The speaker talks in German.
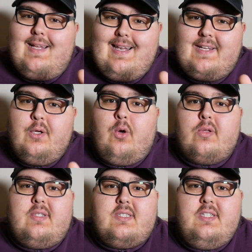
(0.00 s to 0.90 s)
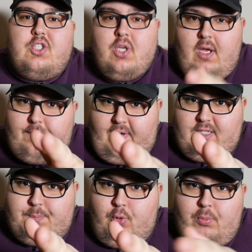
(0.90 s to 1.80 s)
Leider Gottes nicht.
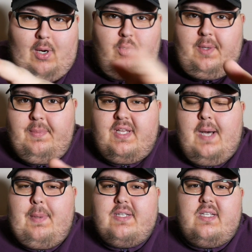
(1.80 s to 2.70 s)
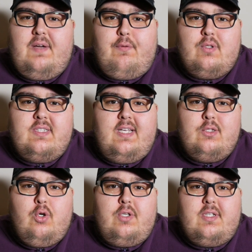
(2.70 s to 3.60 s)
Falls Puma oder Mitarbeiter davon sehen
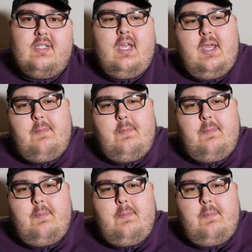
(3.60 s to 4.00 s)
solltet,